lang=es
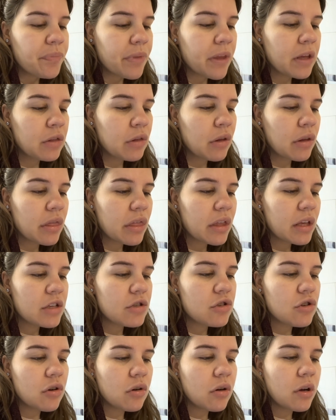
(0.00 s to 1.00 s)
Entonces
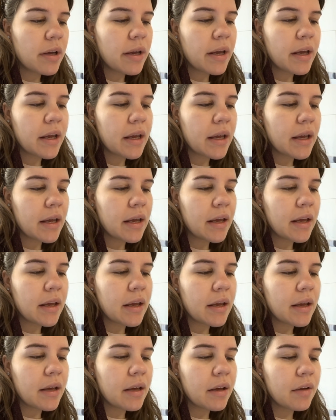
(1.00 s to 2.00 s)
yo
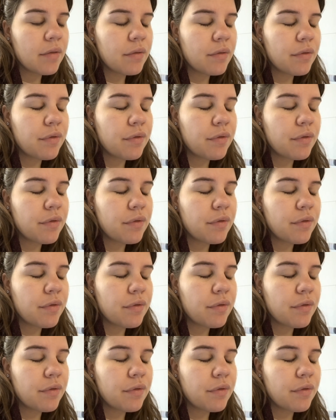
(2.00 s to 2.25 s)
eh,